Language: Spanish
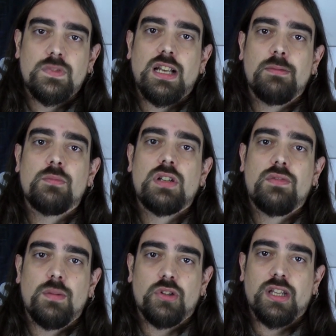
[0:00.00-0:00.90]
Salvemos
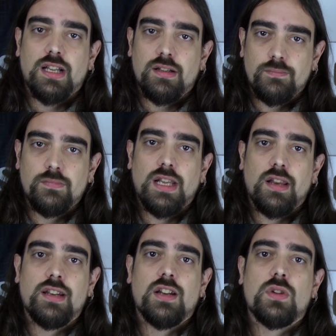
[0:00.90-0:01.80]
la filmoteca,
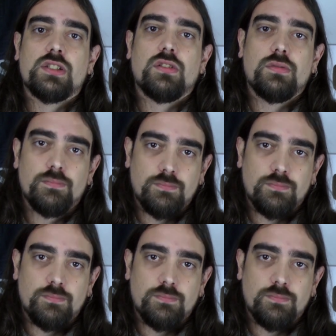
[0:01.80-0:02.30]
el cine es nuestro.